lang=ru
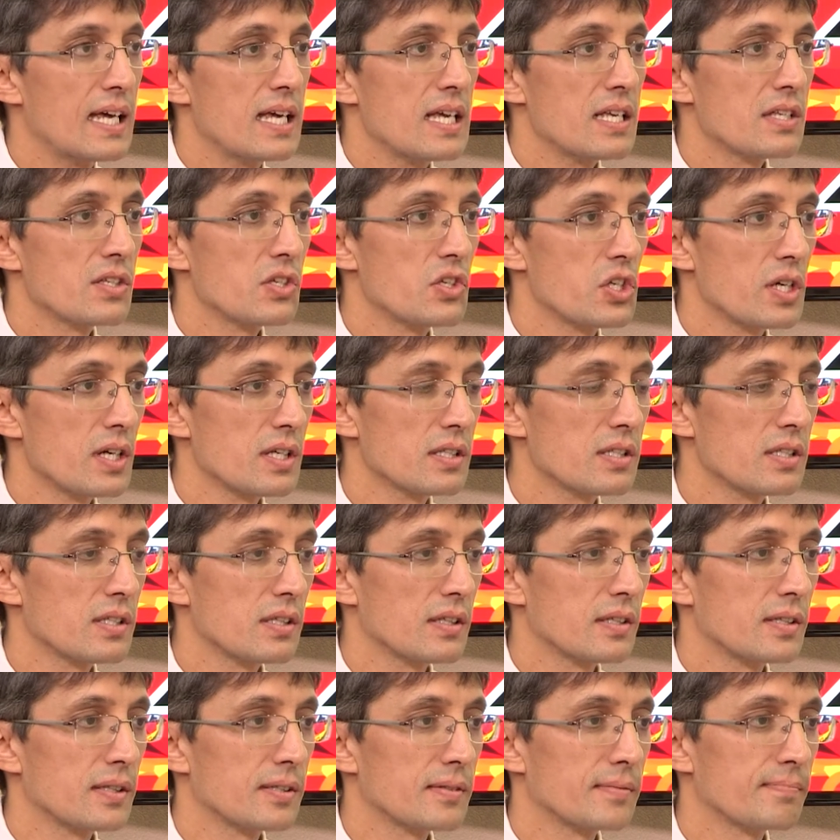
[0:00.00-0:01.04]
Сейчас
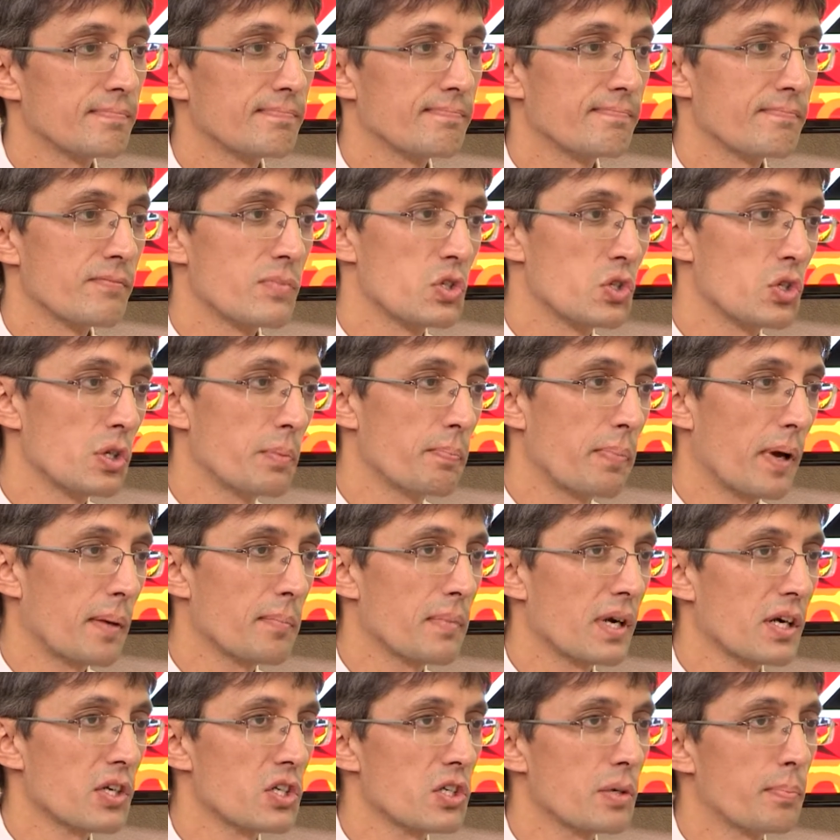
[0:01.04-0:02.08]
эм, чуть
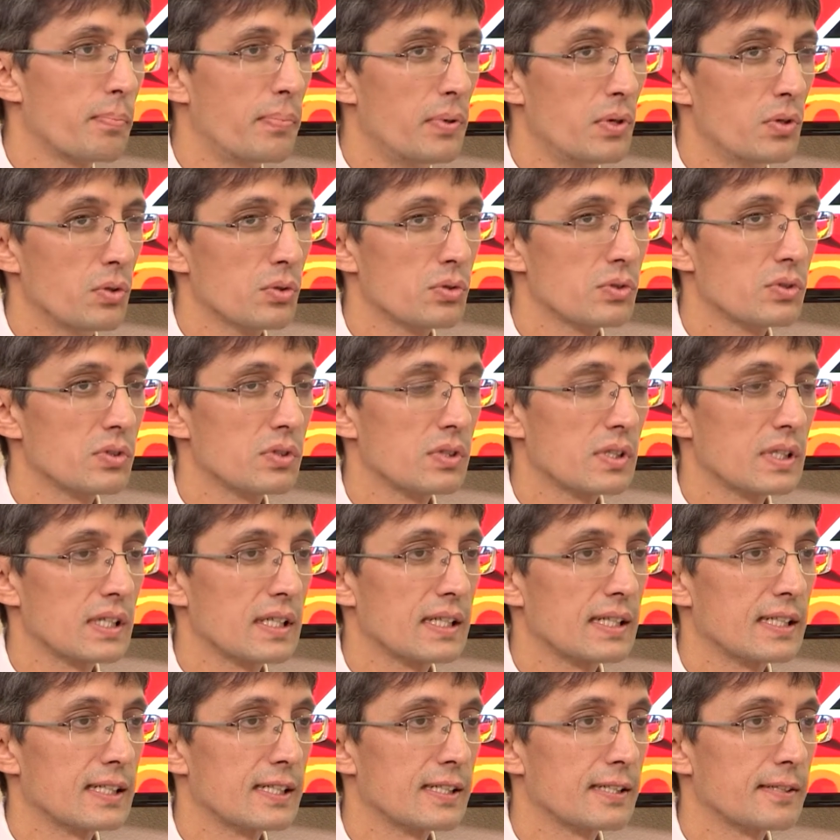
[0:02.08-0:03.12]
помягче, плюс,
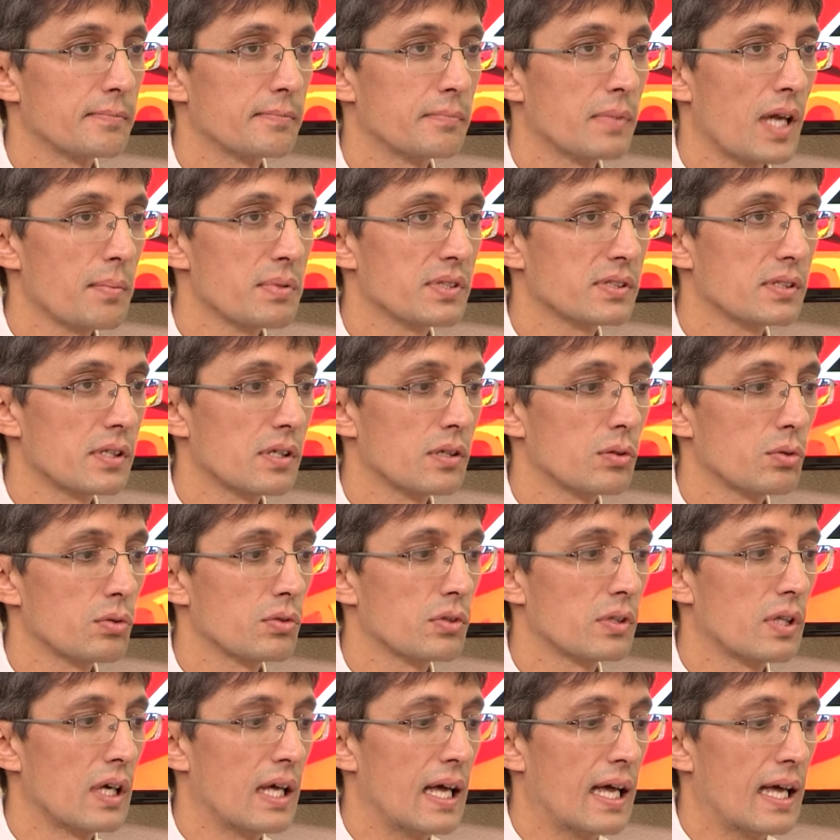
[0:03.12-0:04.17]
э, бы сказал, тут
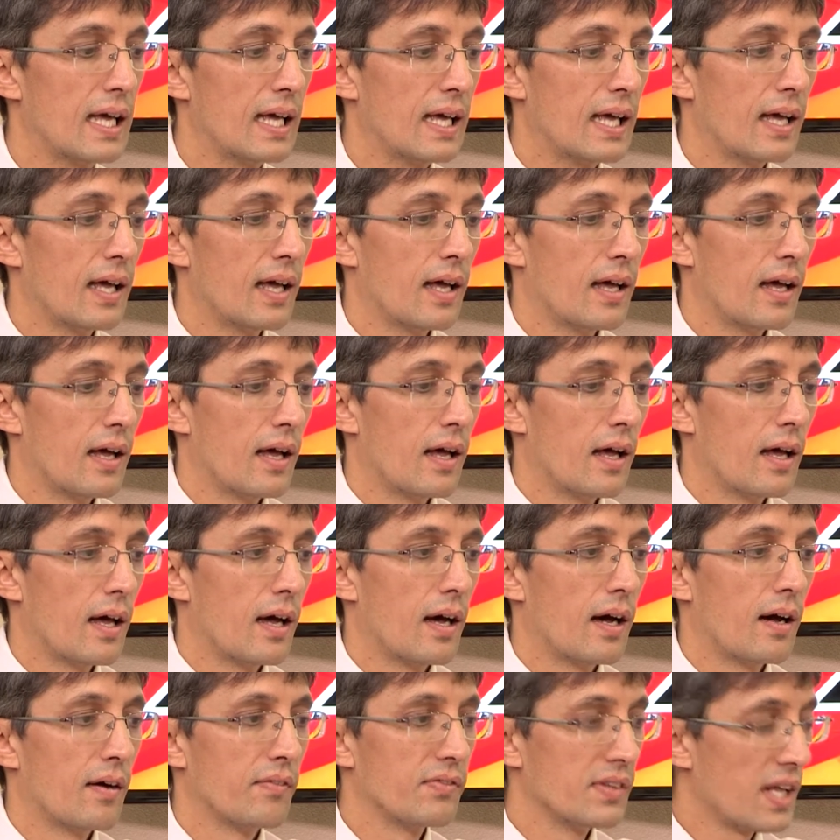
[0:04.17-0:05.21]

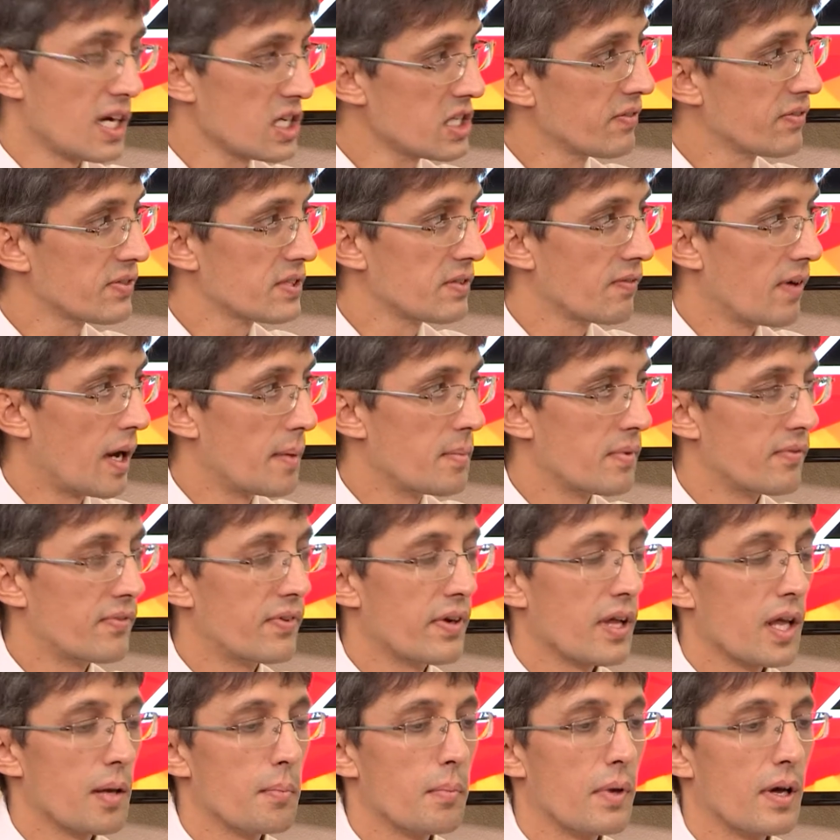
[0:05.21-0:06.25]
в наше с вами
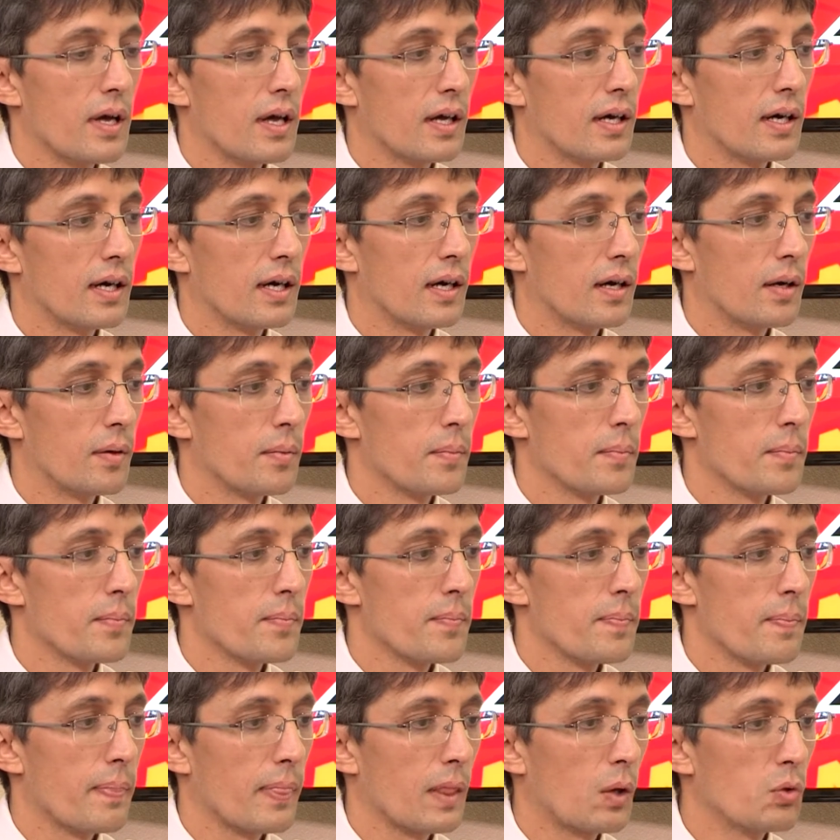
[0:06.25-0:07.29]
время
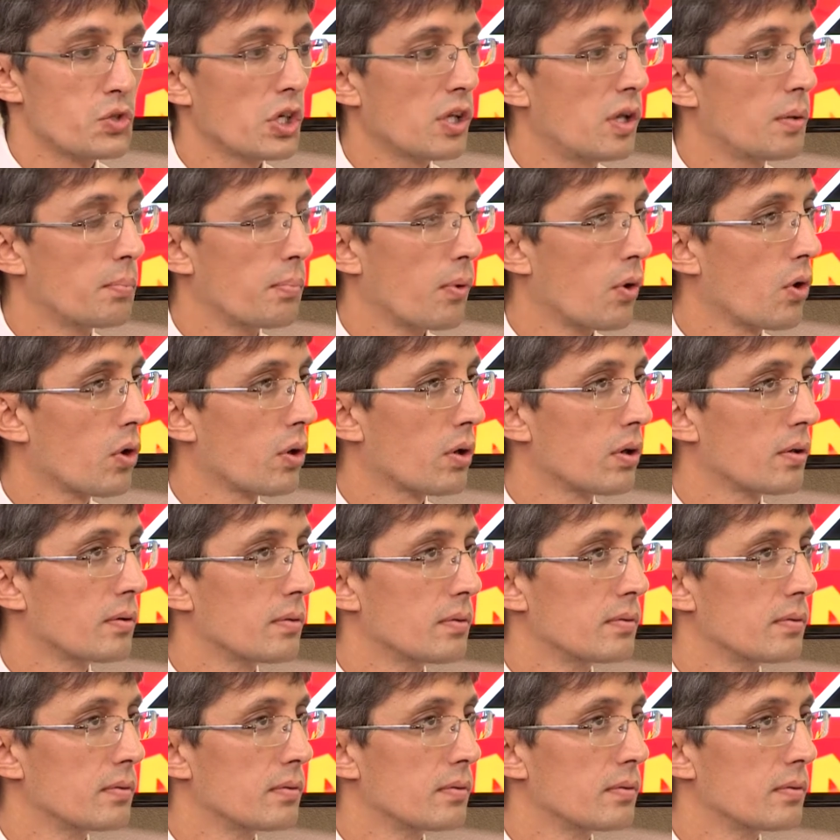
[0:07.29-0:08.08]
эм, учитель Бог,